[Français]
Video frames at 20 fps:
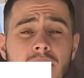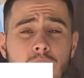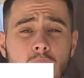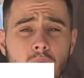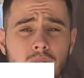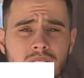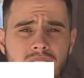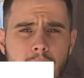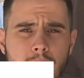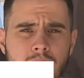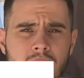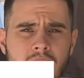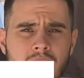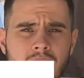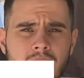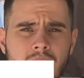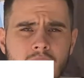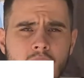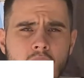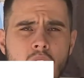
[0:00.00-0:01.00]
sur Snapchat,
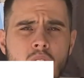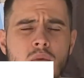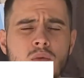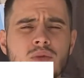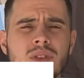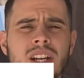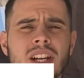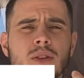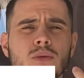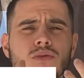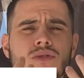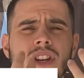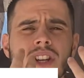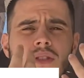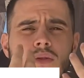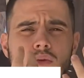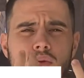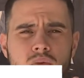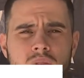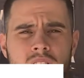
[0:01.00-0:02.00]
vous allez toucher
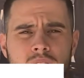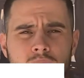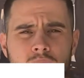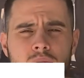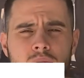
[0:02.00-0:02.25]
de nouvelles